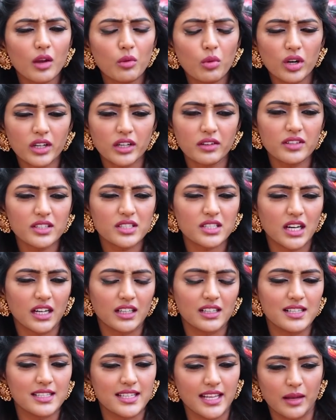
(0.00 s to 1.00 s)
వాట్ ఎవర్
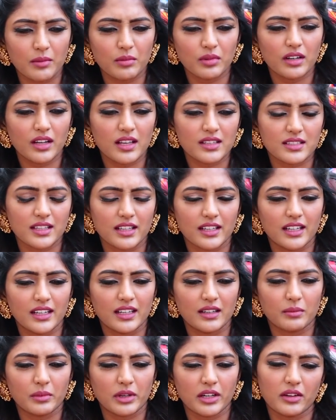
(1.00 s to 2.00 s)
స్ట్రగుల్స్ ఏమున్నా సరే
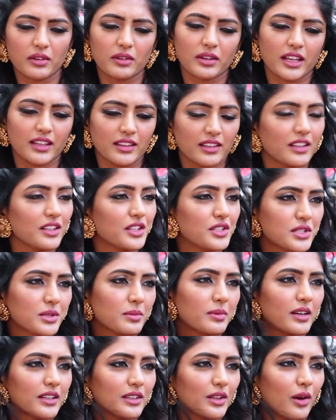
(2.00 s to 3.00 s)
మనం ఏదైనా
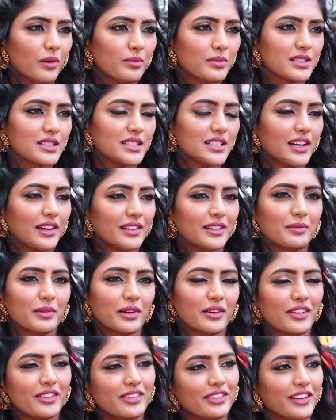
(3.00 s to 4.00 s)
ఇష్టపడితే ఆబ్వియస్లీ అది
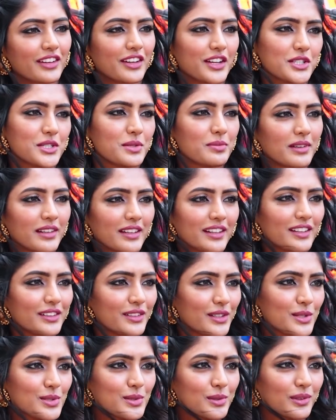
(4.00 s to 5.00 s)
మనం ఎంత కష్టపడైనా
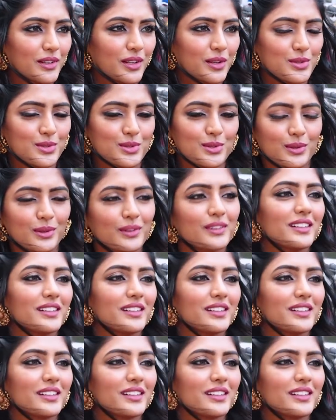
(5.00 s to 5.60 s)
తీసుకుంటాం సో